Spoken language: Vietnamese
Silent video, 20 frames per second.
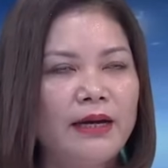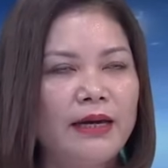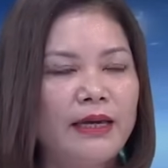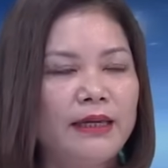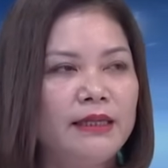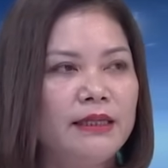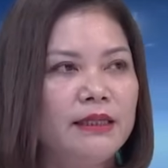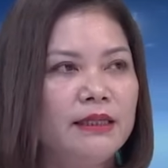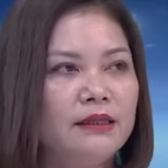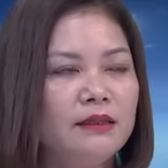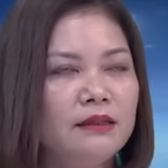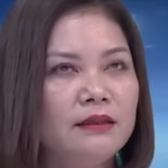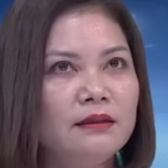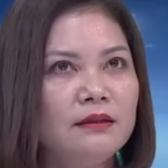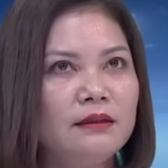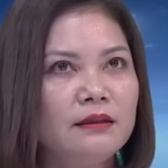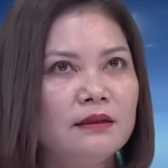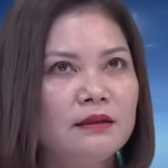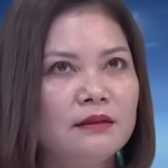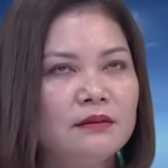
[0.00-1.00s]
cái
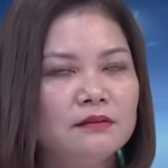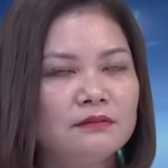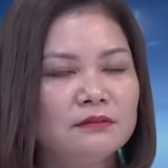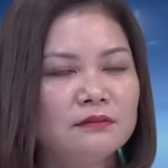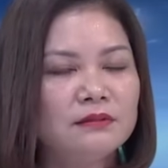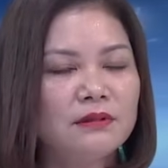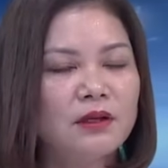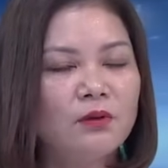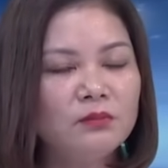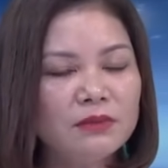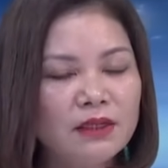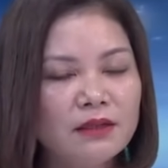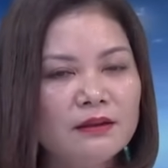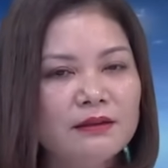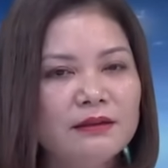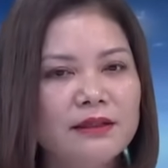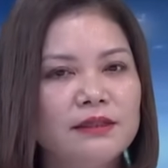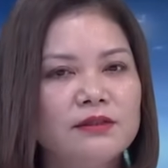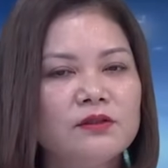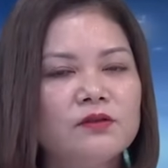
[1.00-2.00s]
công
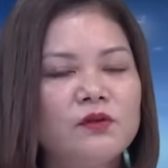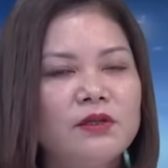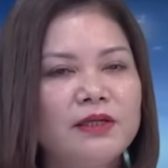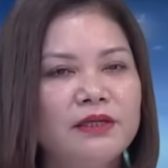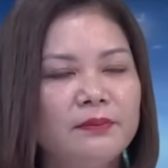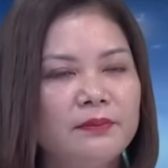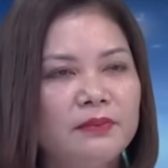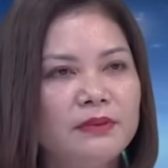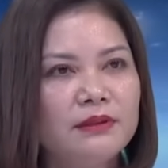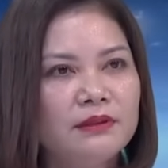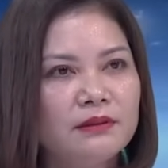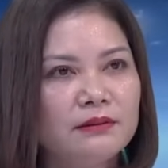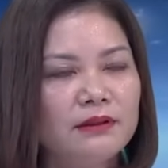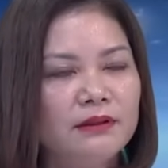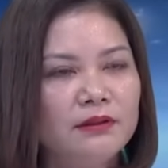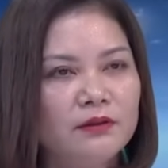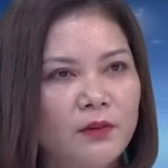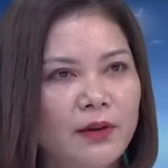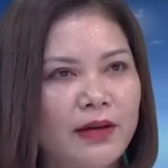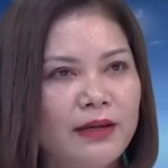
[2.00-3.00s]
thức để cho doanh nghiệp tự
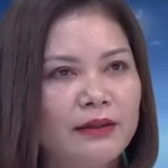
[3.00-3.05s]
tính